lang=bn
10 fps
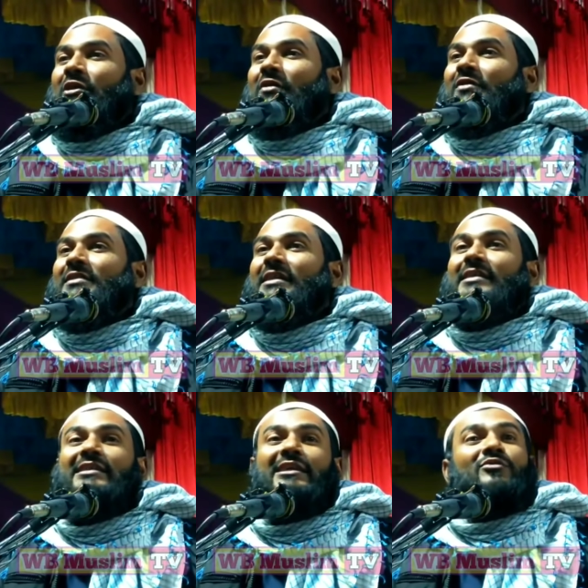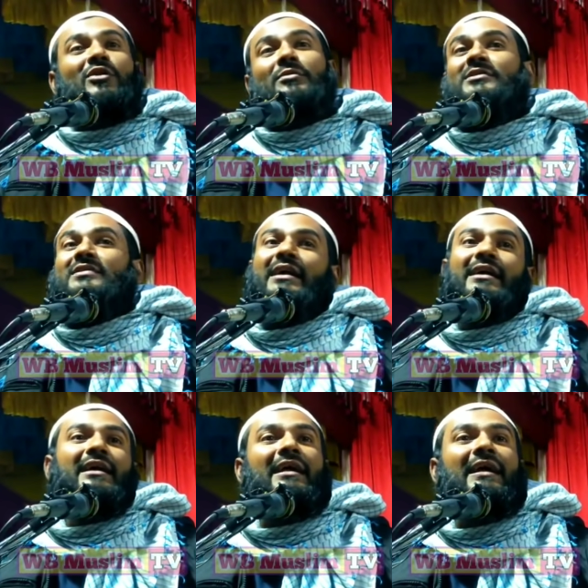তখন দেখছে তো অবস্থা
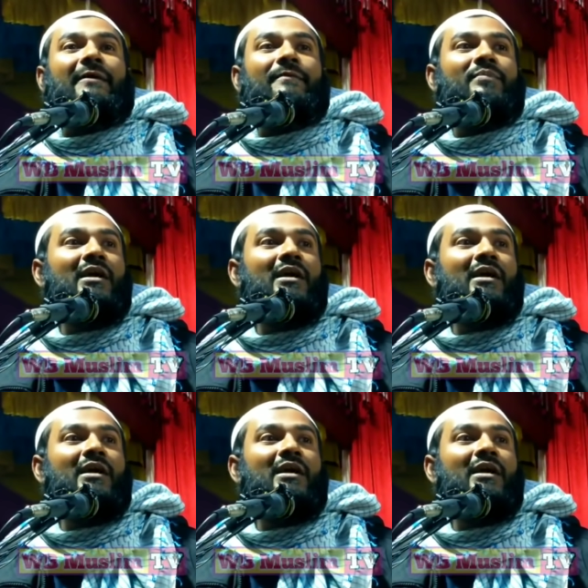খারাপ